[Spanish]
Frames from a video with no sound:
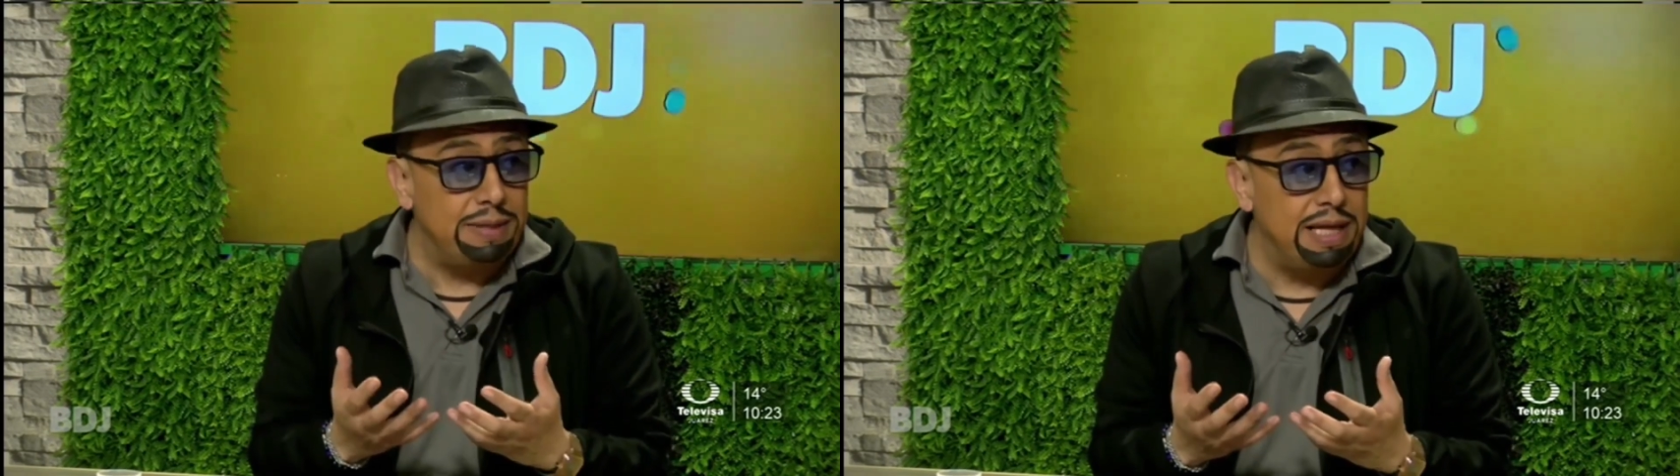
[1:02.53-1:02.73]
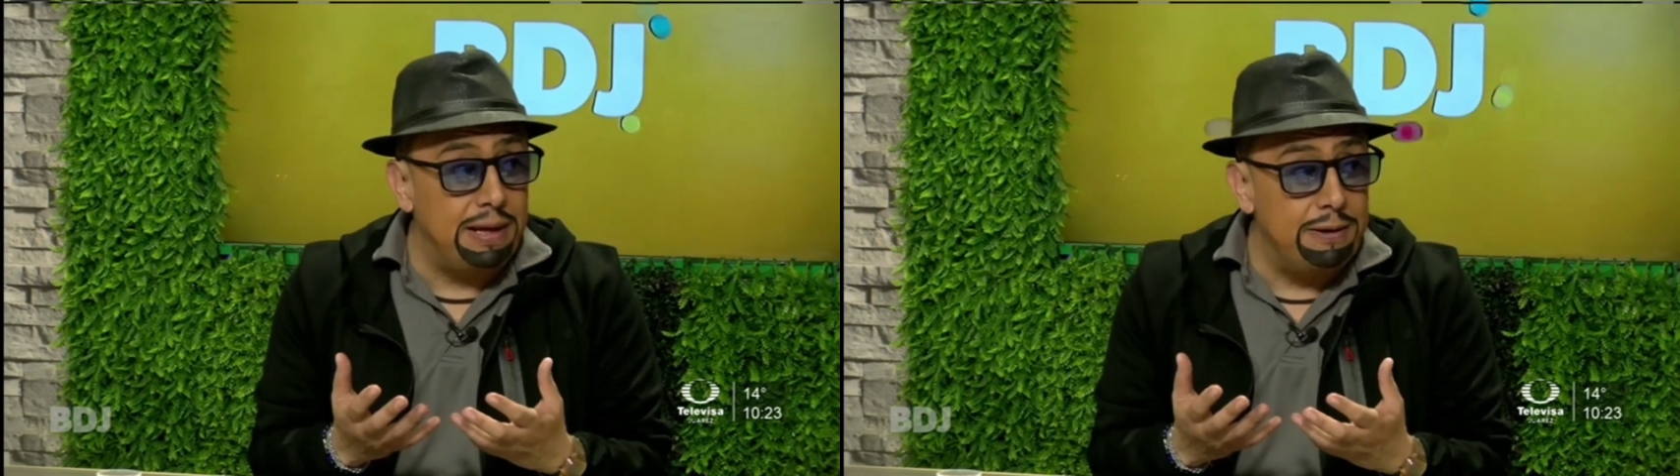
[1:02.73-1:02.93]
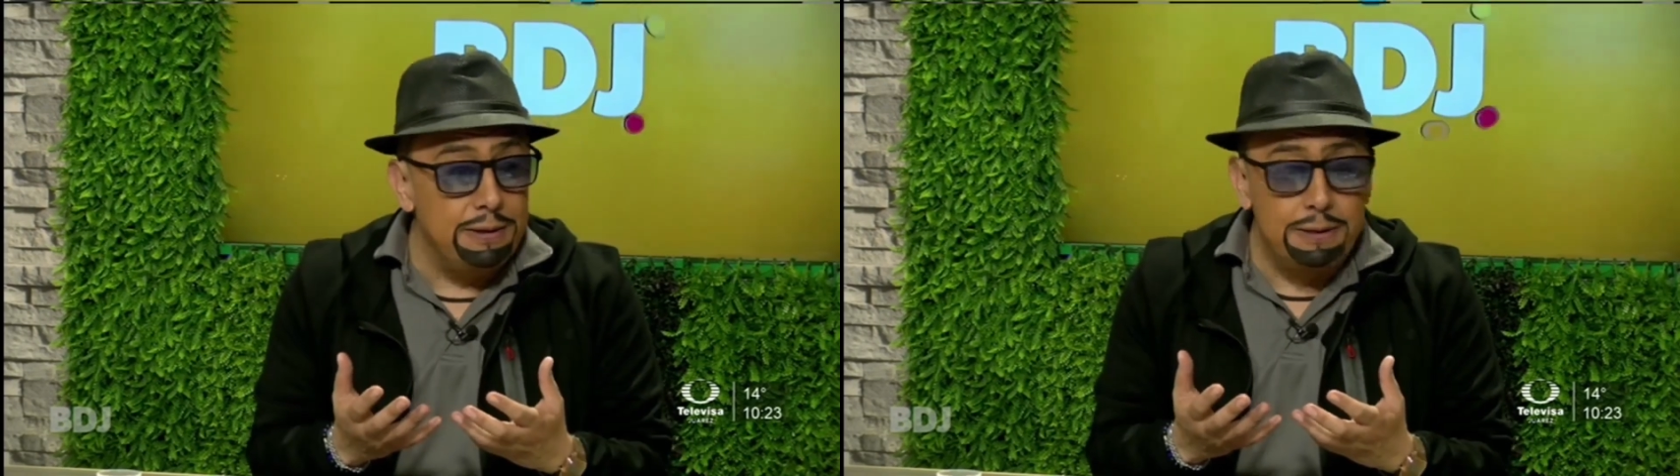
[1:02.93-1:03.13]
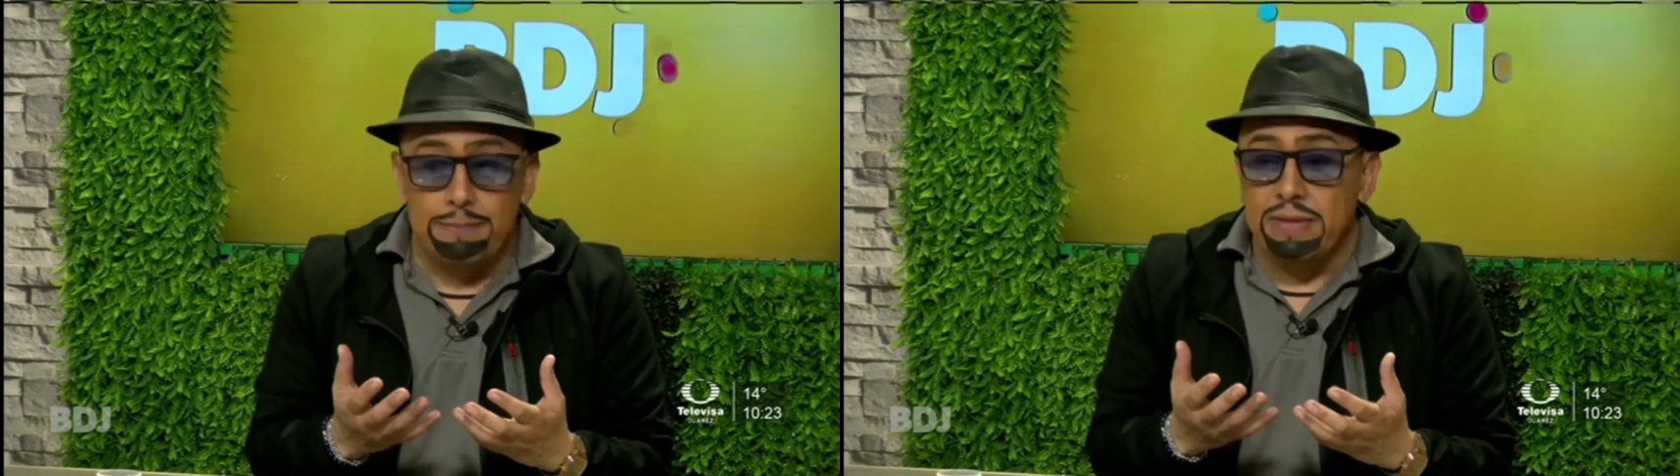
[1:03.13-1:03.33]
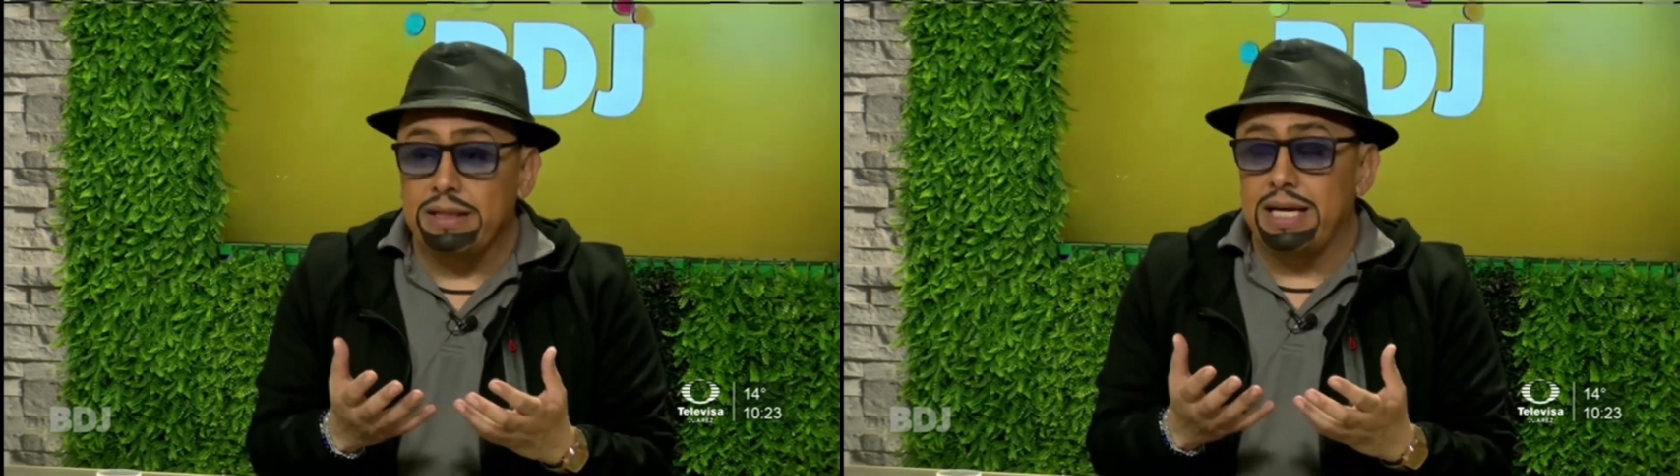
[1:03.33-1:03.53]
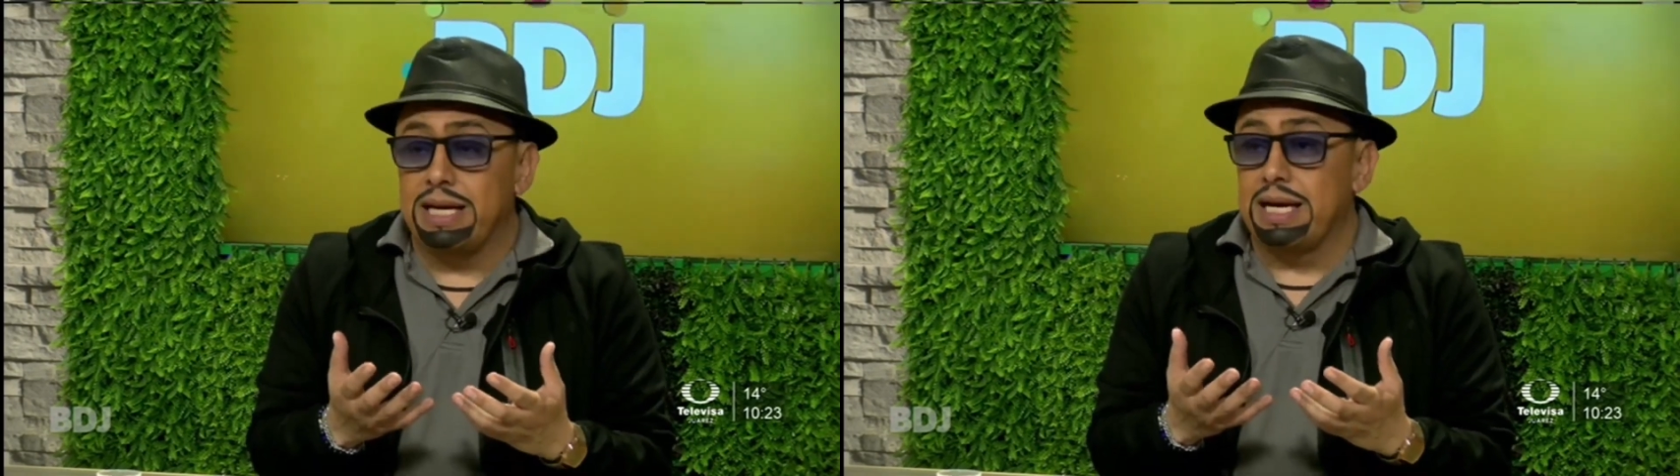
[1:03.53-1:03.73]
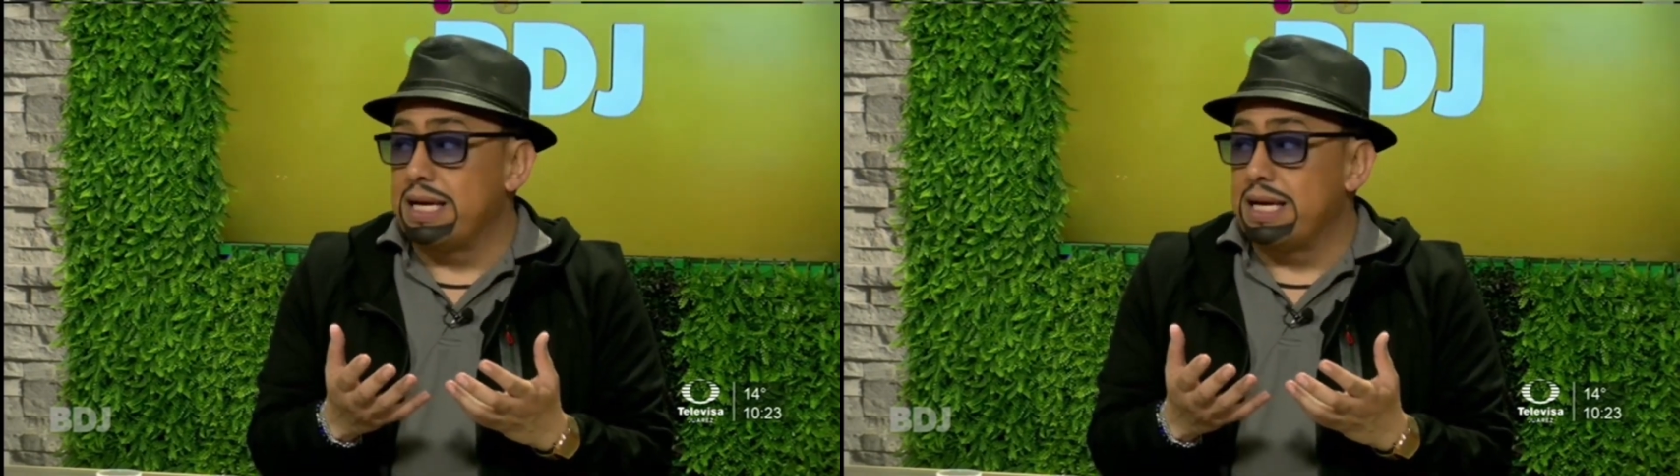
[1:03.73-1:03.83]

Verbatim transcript: la vida. de